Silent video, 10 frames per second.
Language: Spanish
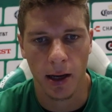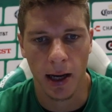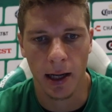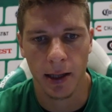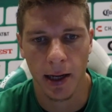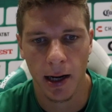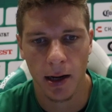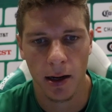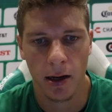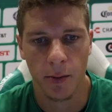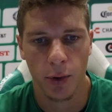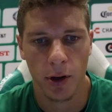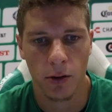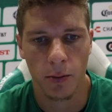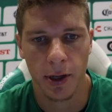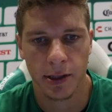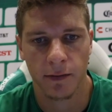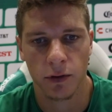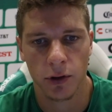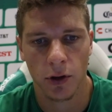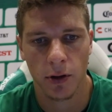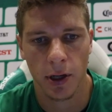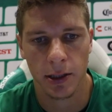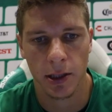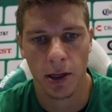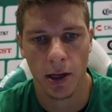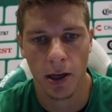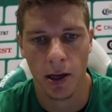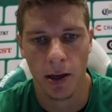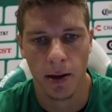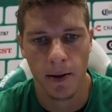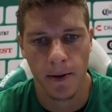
que lateral, le puede cumplir esa función. Así que